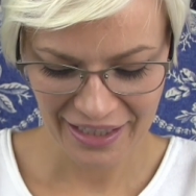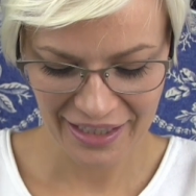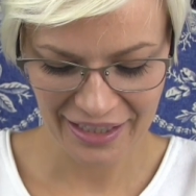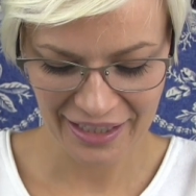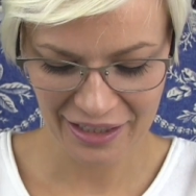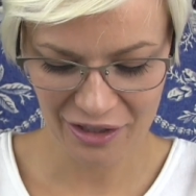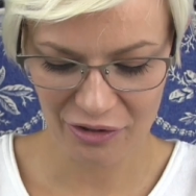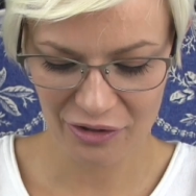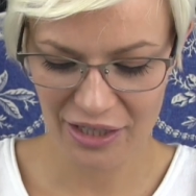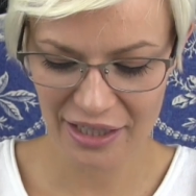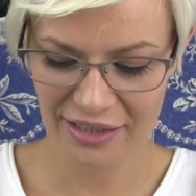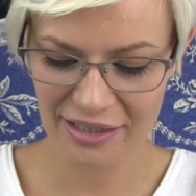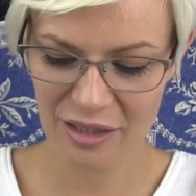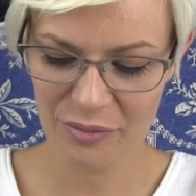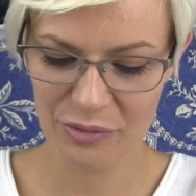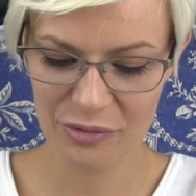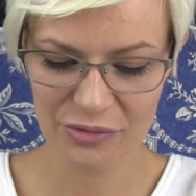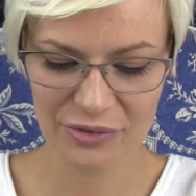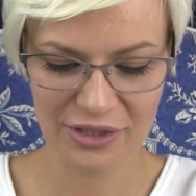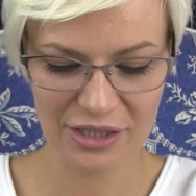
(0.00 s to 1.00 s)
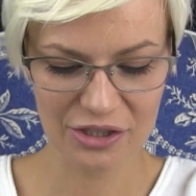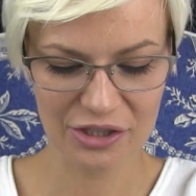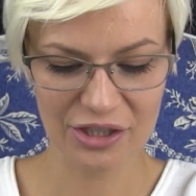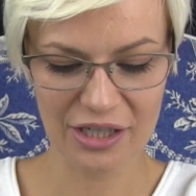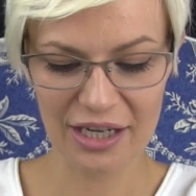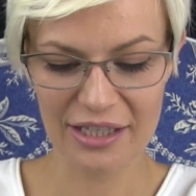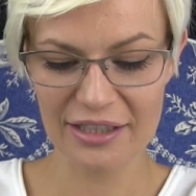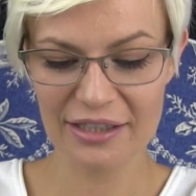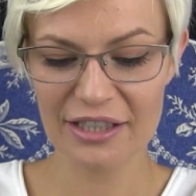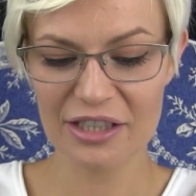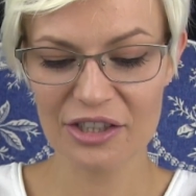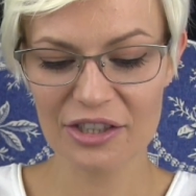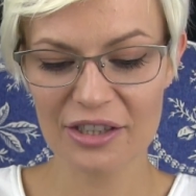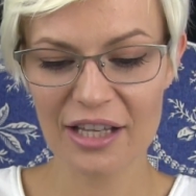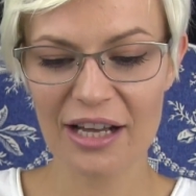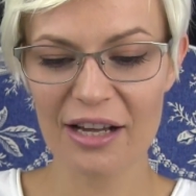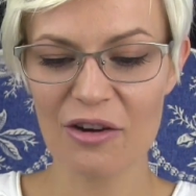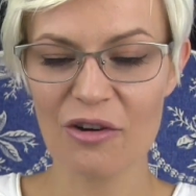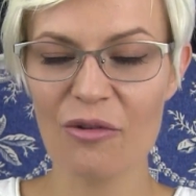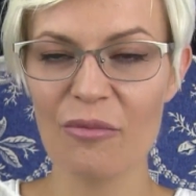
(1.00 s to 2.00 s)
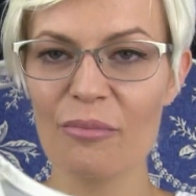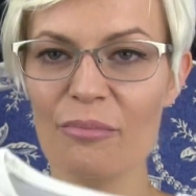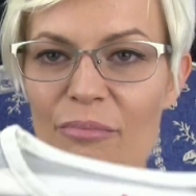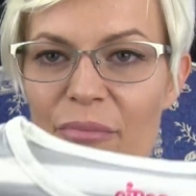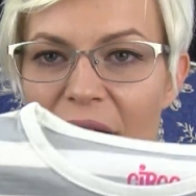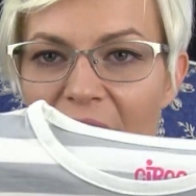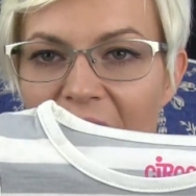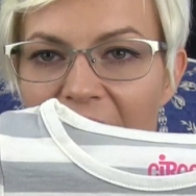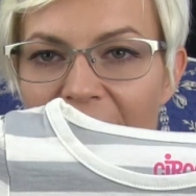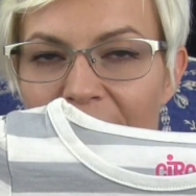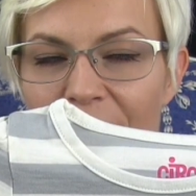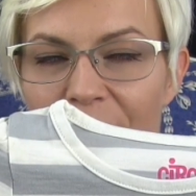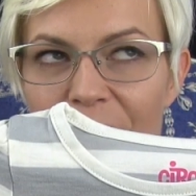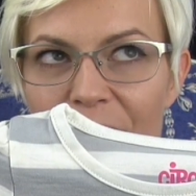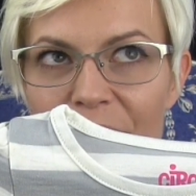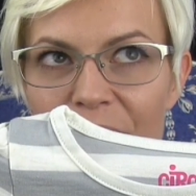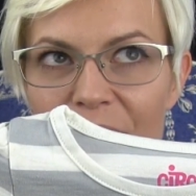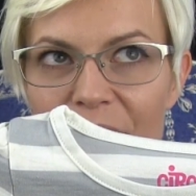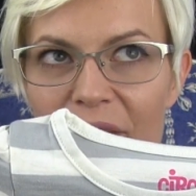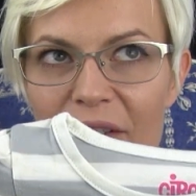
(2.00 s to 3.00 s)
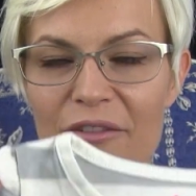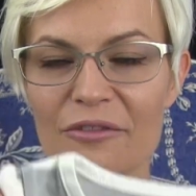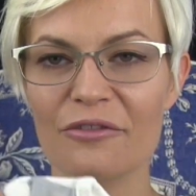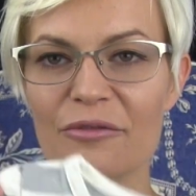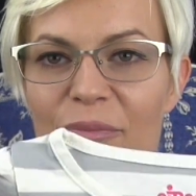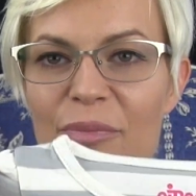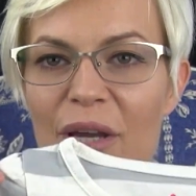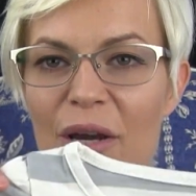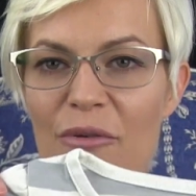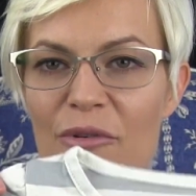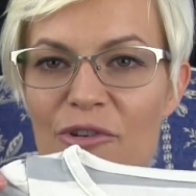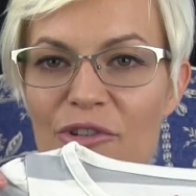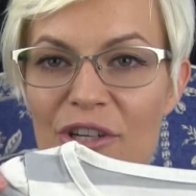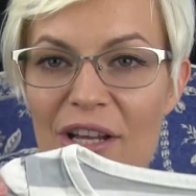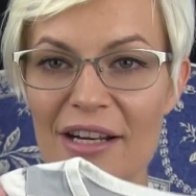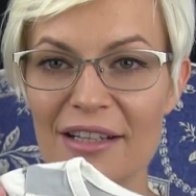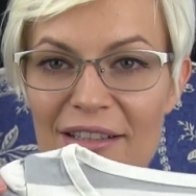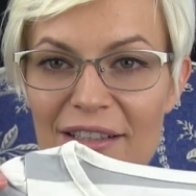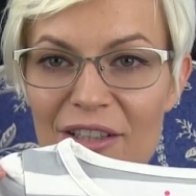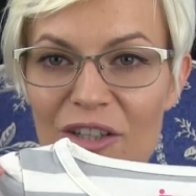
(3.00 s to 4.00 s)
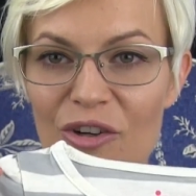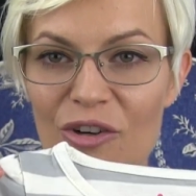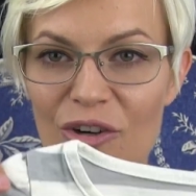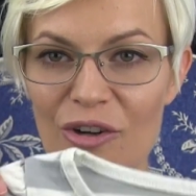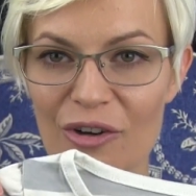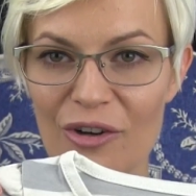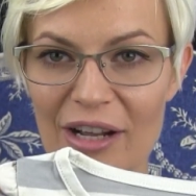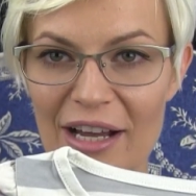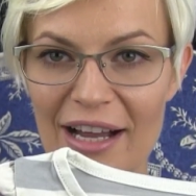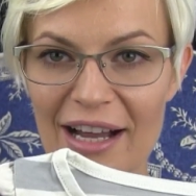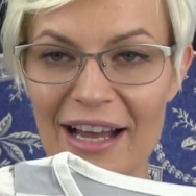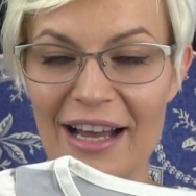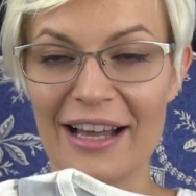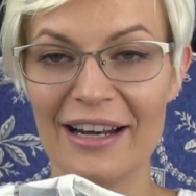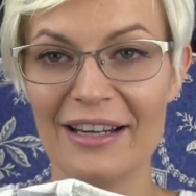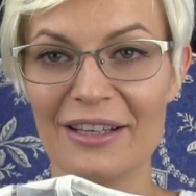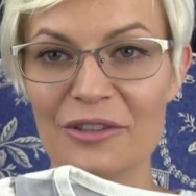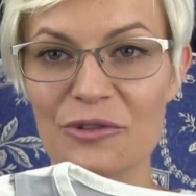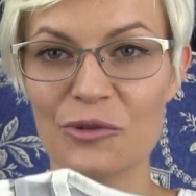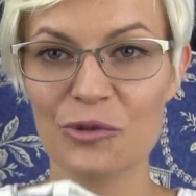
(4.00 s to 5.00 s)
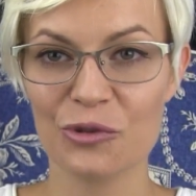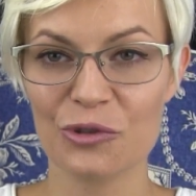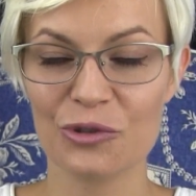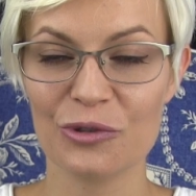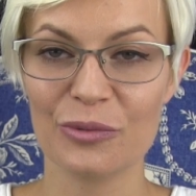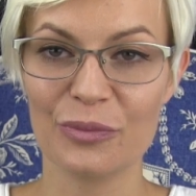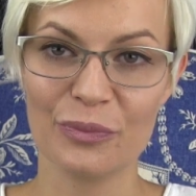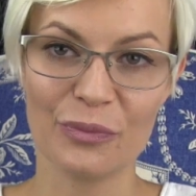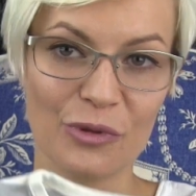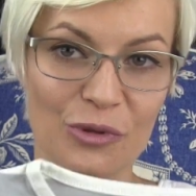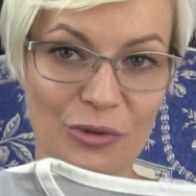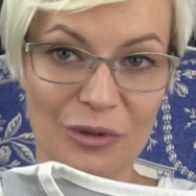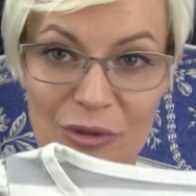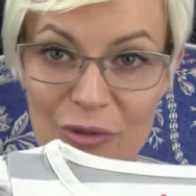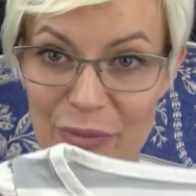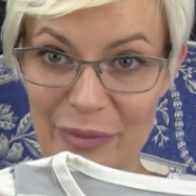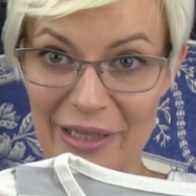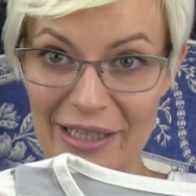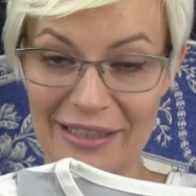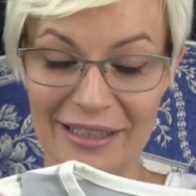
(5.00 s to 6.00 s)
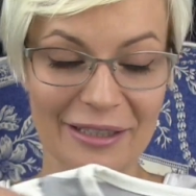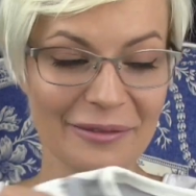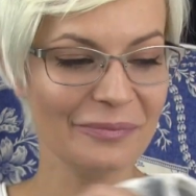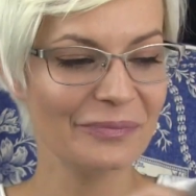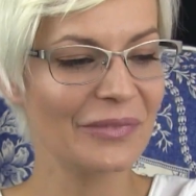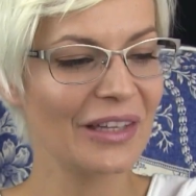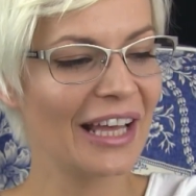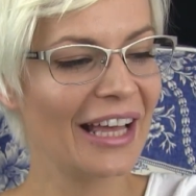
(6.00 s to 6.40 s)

E, kolejna bluzeczka i też taką ma mm, w biało-czarnych kolorach, ale już poszła do prania.